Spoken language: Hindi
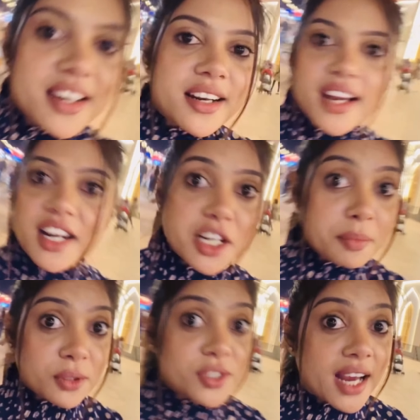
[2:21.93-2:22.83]
रियलिटी
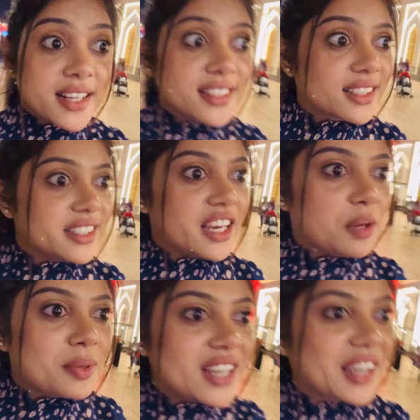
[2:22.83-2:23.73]
में तो जा नहीं सकती यहीं
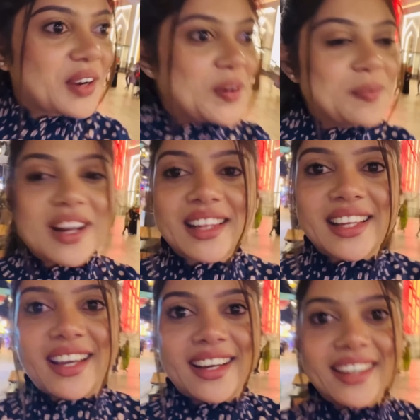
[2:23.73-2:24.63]
पे जाके घूम लेते
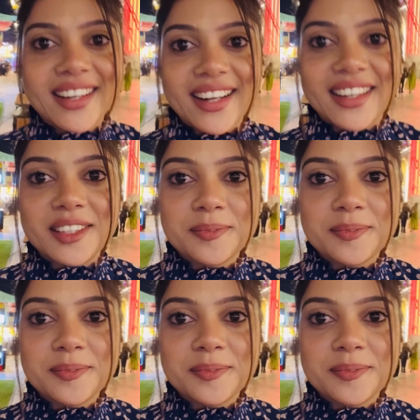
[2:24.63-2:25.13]
हैं है ना